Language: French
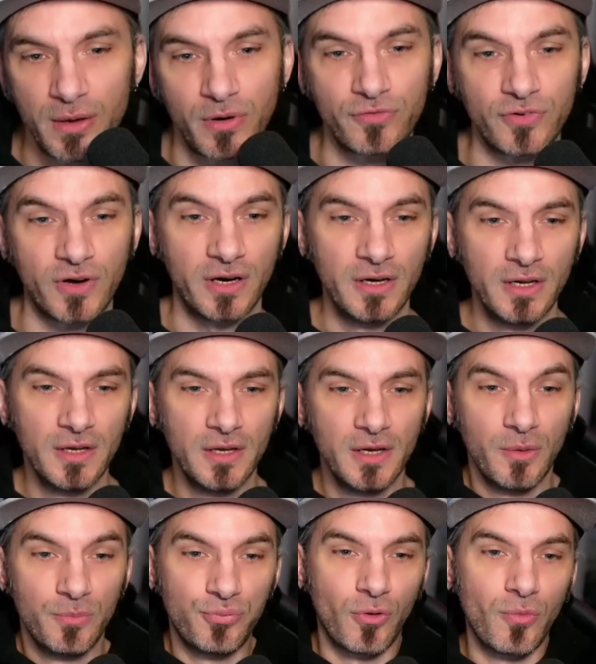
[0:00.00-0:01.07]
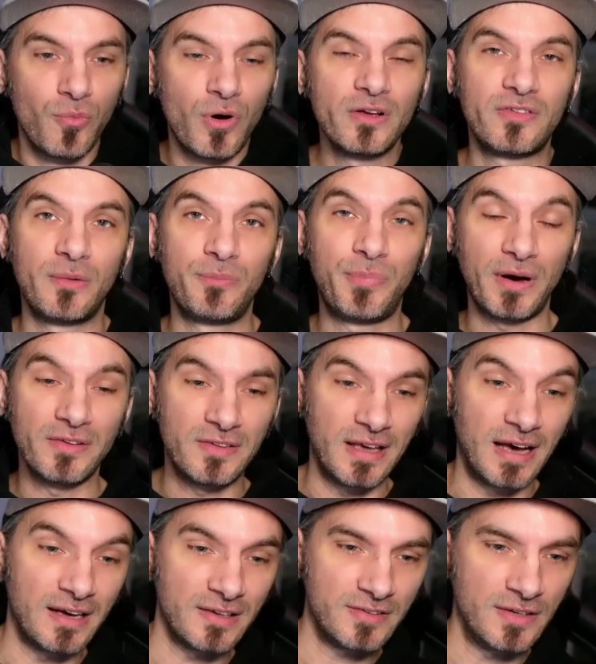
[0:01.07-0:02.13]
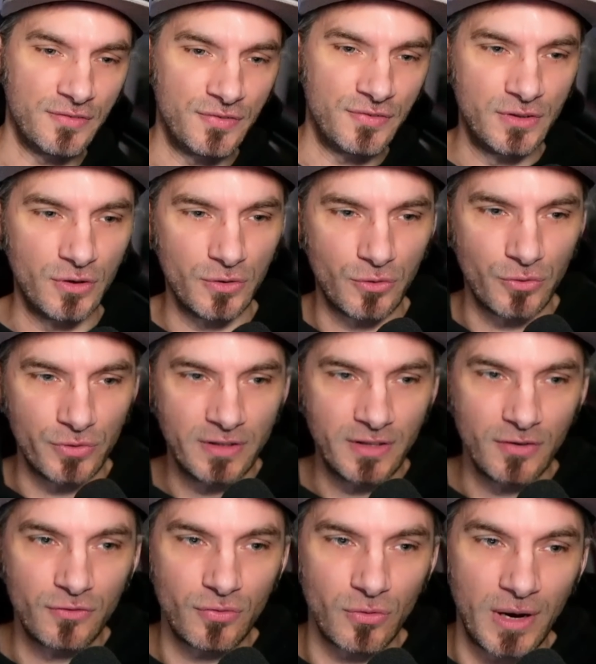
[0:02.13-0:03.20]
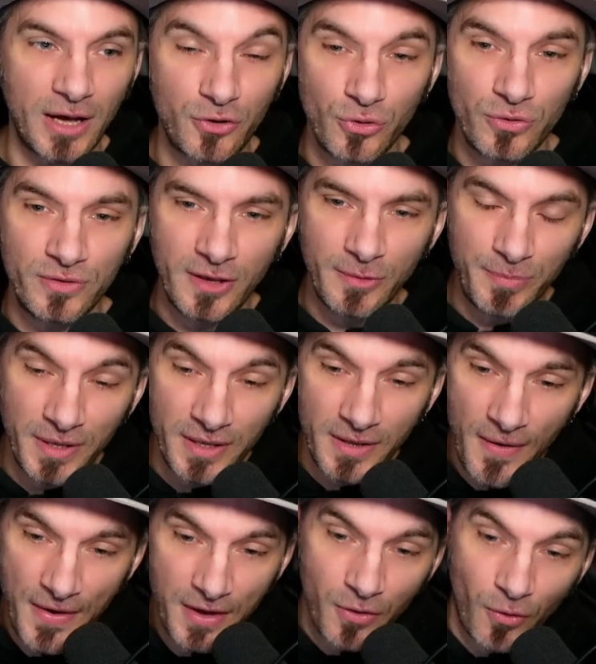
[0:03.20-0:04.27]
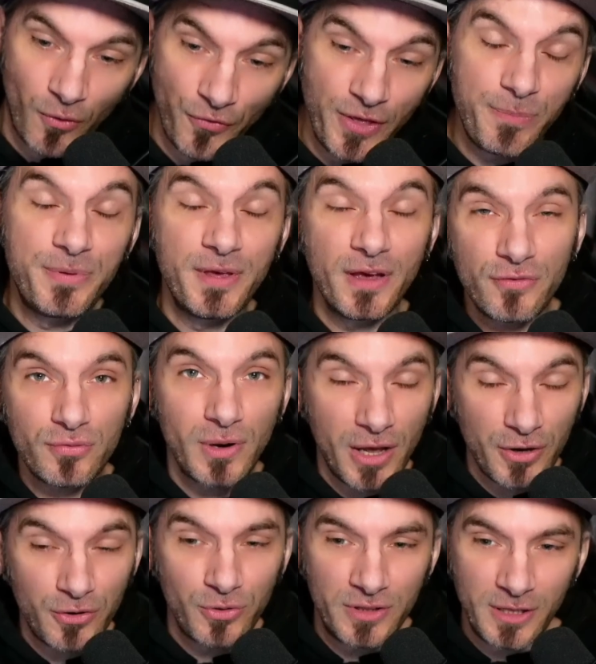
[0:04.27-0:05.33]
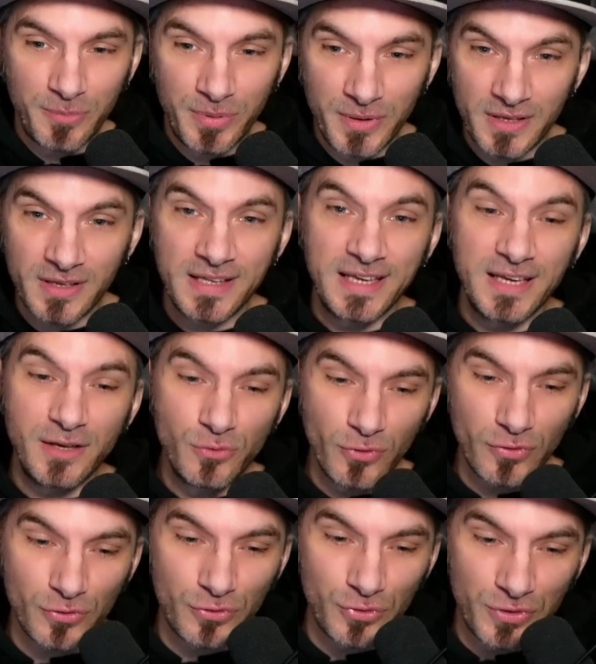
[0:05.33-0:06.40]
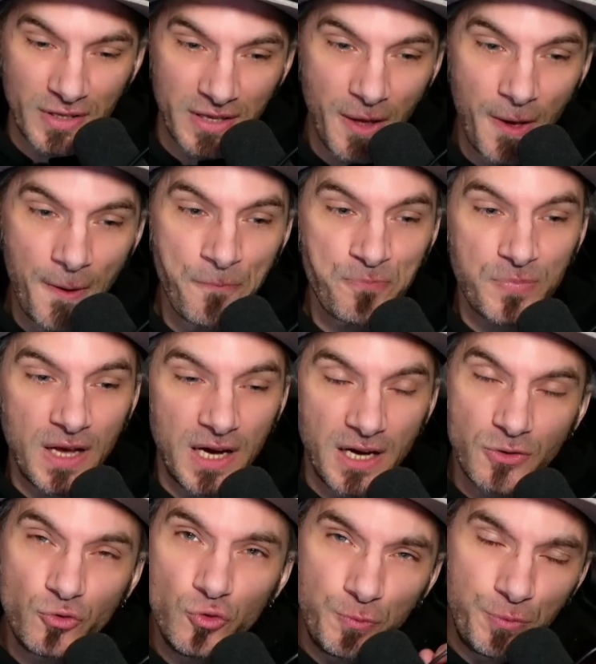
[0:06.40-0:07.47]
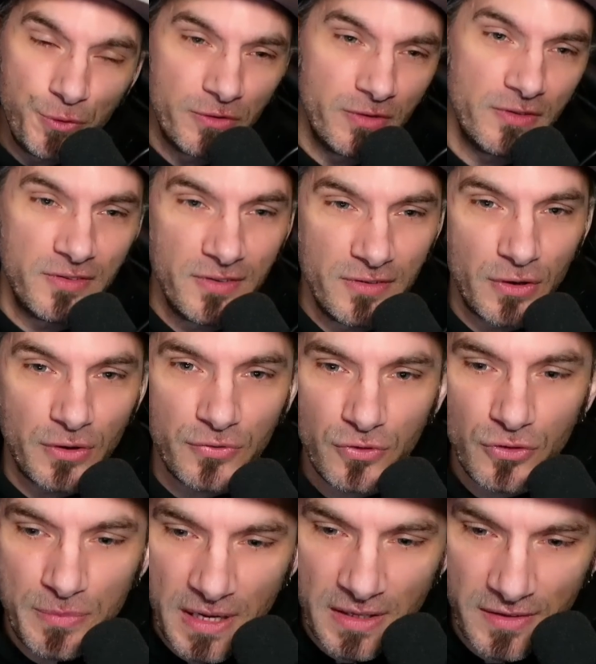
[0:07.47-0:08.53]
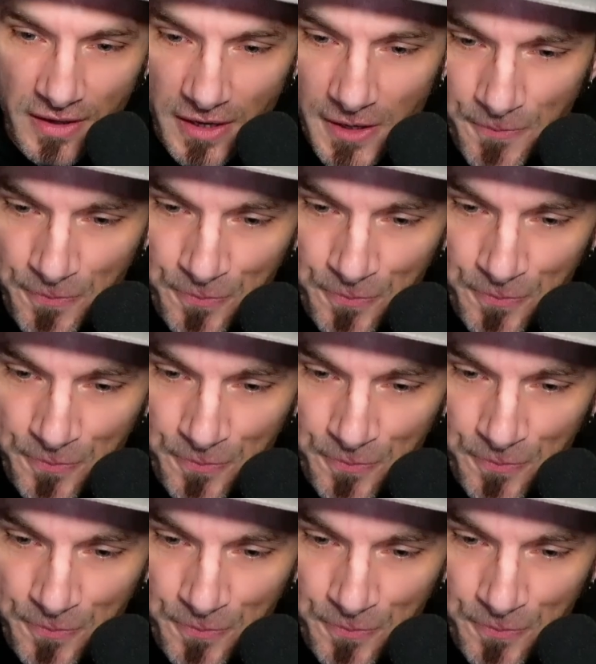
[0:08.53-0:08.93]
Enfin, pour moi, ça me paraissait assez évident qu'on était sur l'arc DB. On est bien sur l'arc DB et ils nous ont donné un tout petit teaser ce matin.